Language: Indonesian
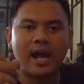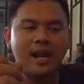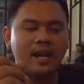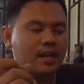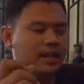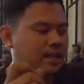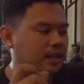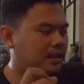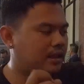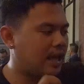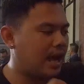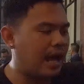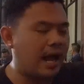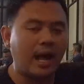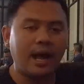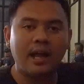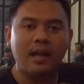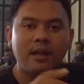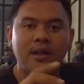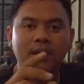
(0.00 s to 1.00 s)
akan
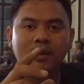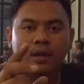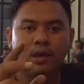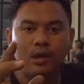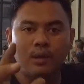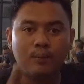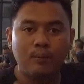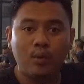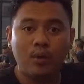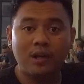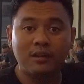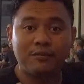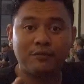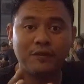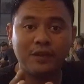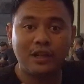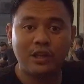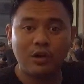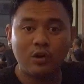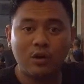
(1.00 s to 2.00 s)
kita buat
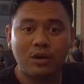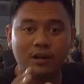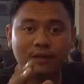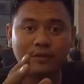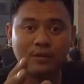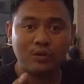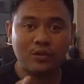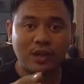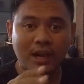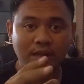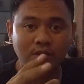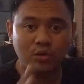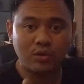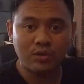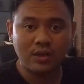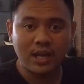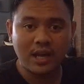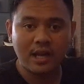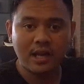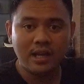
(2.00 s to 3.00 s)
video review
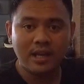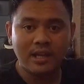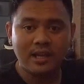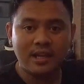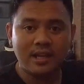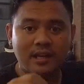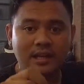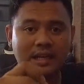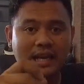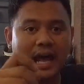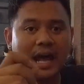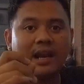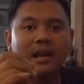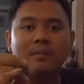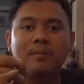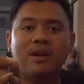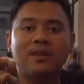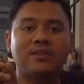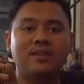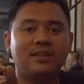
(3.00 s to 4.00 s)
selanjutnya
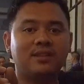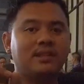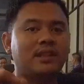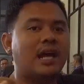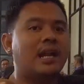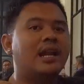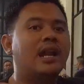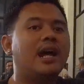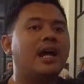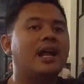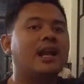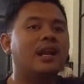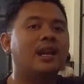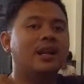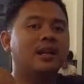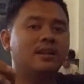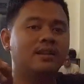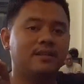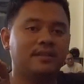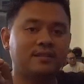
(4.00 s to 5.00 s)
dari masih standar
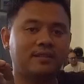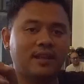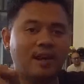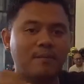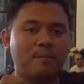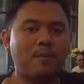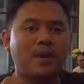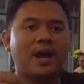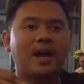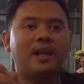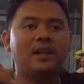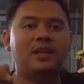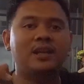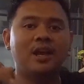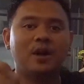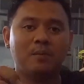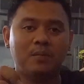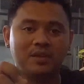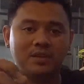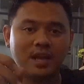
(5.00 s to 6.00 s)
sampai
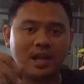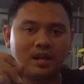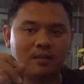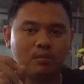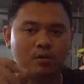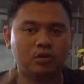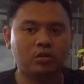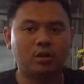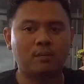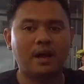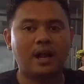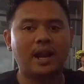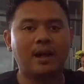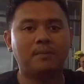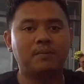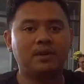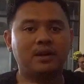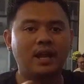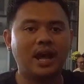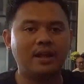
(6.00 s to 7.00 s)
dia menjadi motor
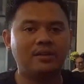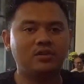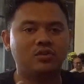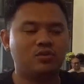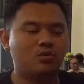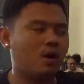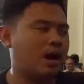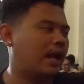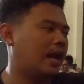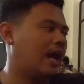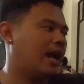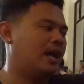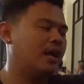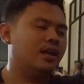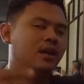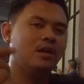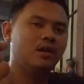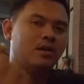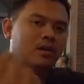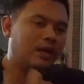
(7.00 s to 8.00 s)
balap dan
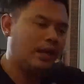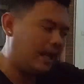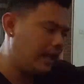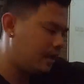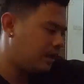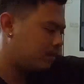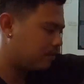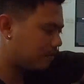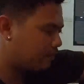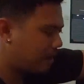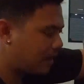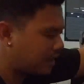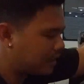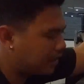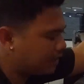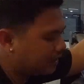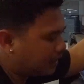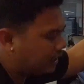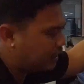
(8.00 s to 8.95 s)
juara. Oke, mari